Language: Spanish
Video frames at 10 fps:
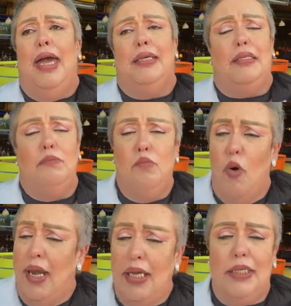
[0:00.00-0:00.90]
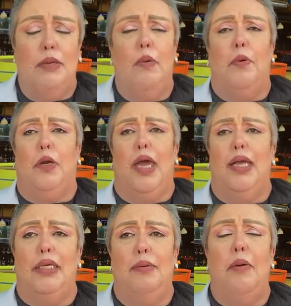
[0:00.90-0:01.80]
es buenísimo porque allí